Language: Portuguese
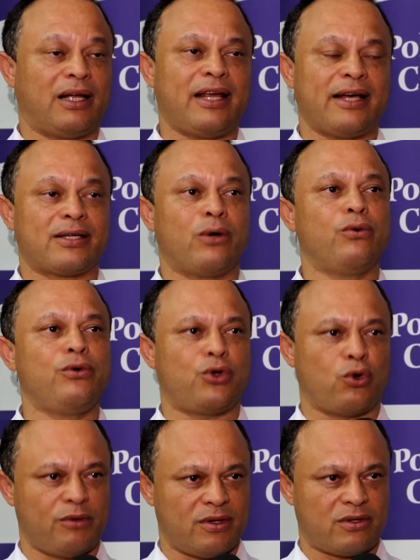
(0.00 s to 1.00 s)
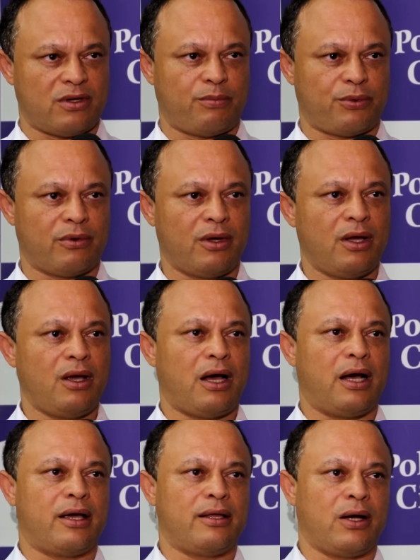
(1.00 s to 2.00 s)
Aliás, é o único município
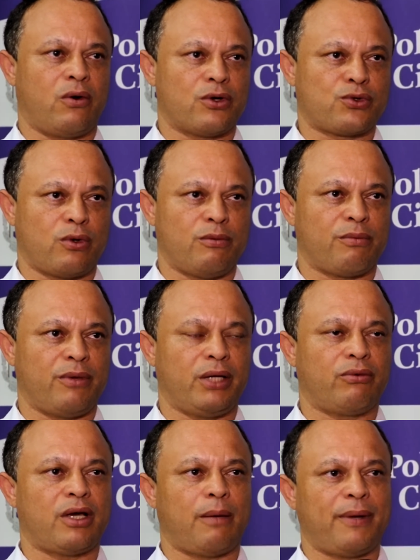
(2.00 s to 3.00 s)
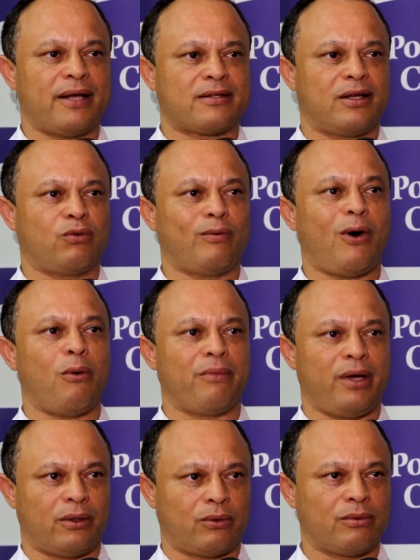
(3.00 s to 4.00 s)
aqui da Costa do Cobrimento que apresenta um
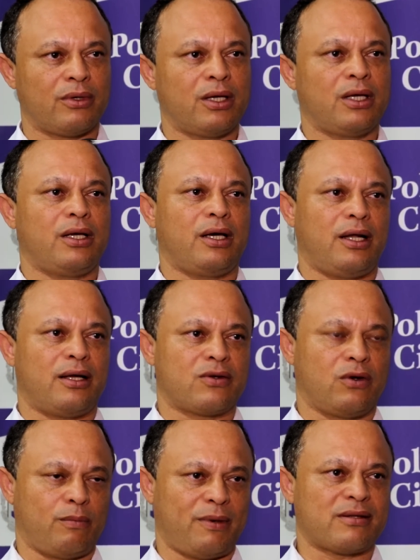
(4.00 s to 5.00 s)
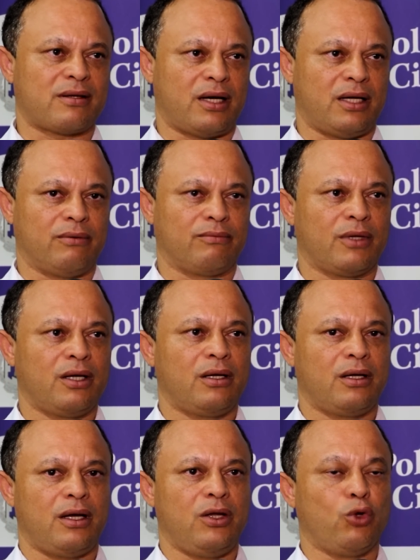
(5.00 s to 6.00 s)
aumento em relação ao ano passado.
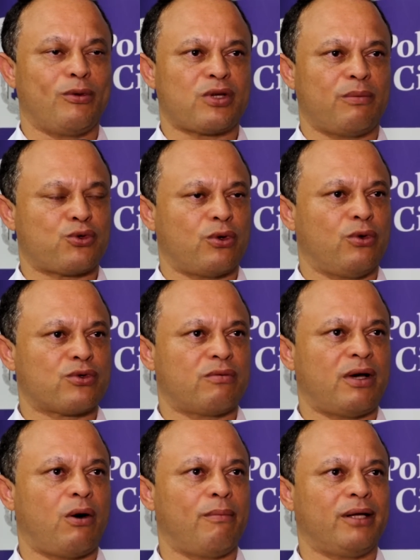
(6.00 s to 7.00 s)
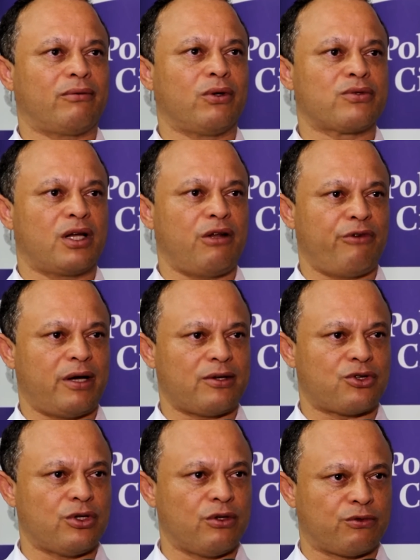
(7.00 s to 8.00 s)
Em números absolutos não é um aumento tão
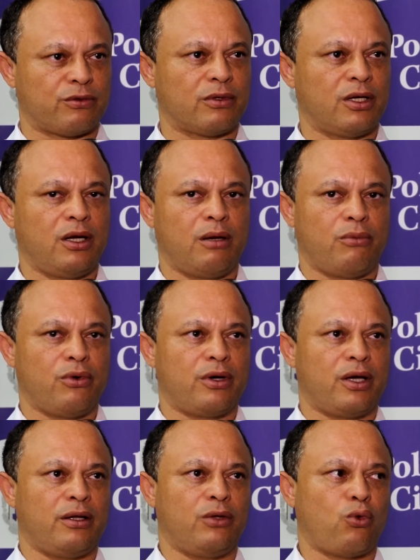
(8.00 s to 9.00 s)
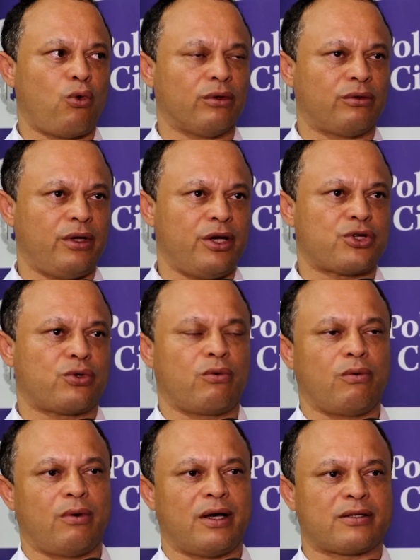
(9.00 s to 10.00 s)
significativo, porque dentro do contexto
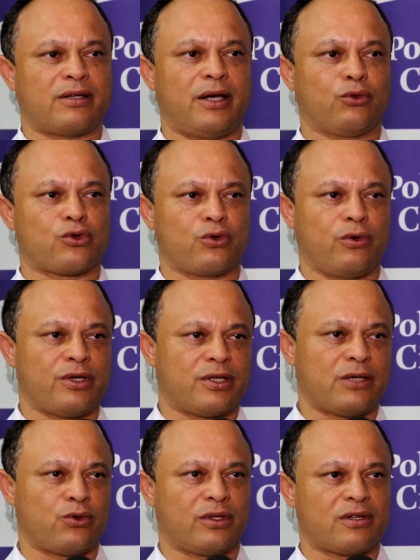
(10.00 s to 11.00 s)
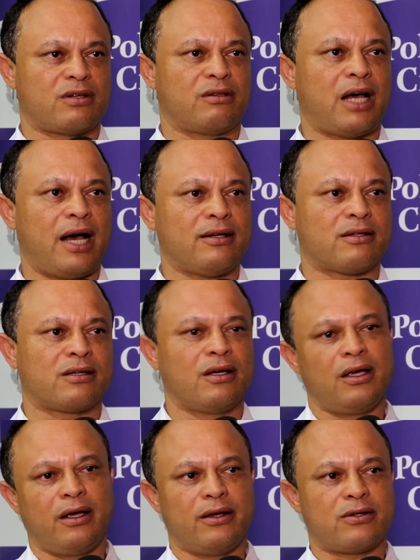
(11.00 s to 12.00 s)
com as reduções das outras cidades,
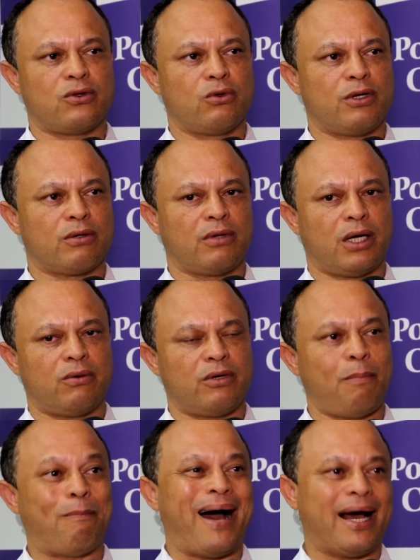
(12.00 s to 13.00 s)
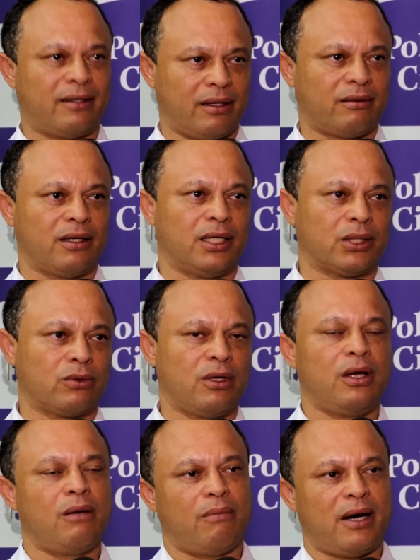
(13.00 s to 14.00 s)
esse número não impacta tanto.
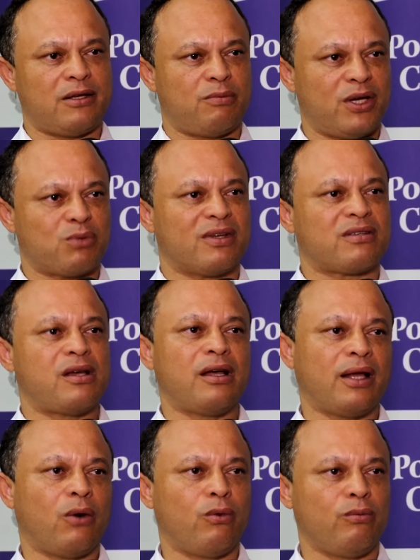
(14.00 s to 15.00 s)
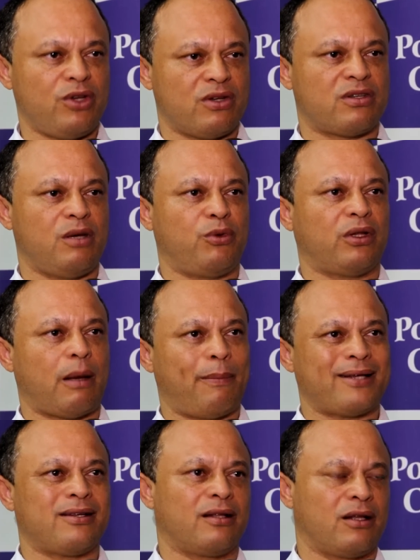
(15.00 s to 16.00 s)
Mas mesmo assim ainda é um município que está
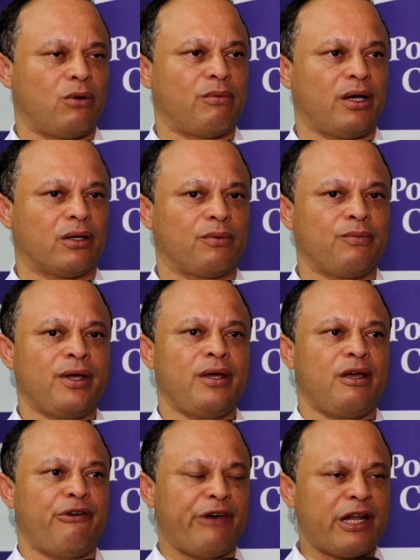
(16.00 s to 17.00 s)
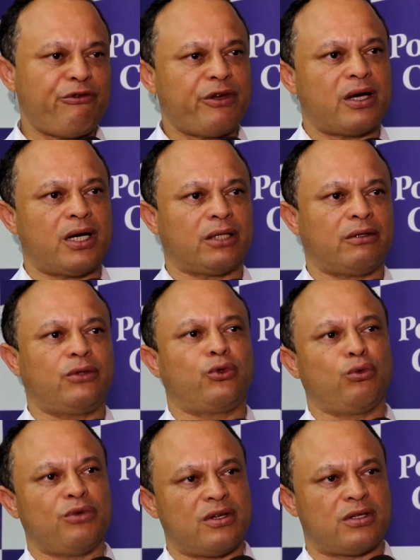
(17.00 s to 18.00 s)
apresentando aumento. E verificando dentro
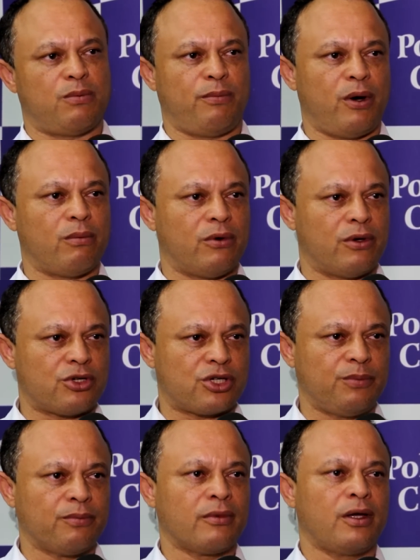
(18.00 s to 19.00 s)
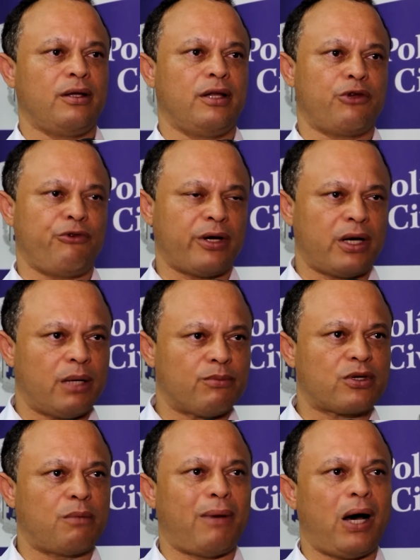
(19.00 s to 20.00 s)
do município de Belmonte,
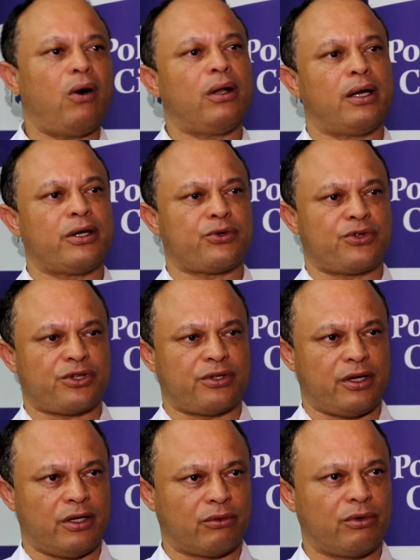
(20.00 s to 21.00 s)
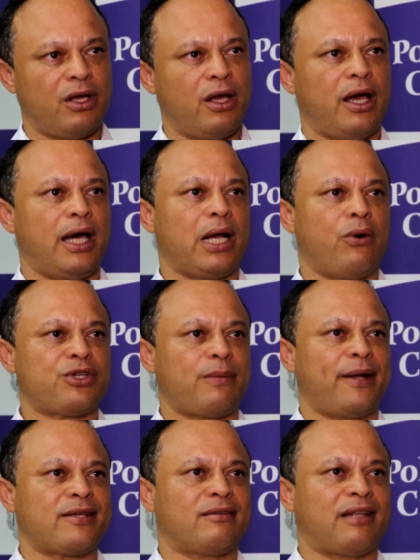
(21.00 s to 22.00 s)
identificamos que Barrolândia, o distrito, era onde
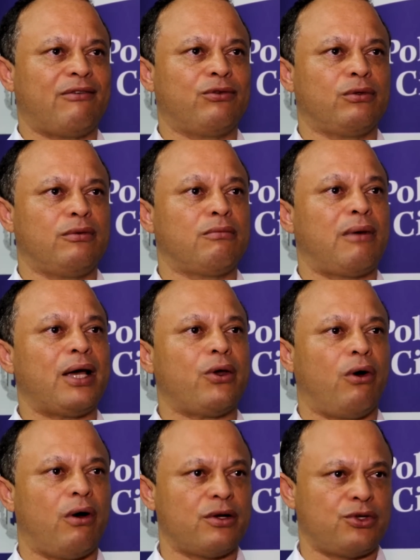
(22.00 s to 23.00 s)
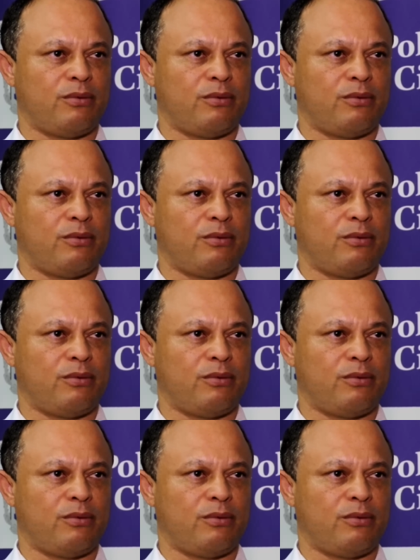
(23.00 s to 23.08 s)
apresentava o um número maior de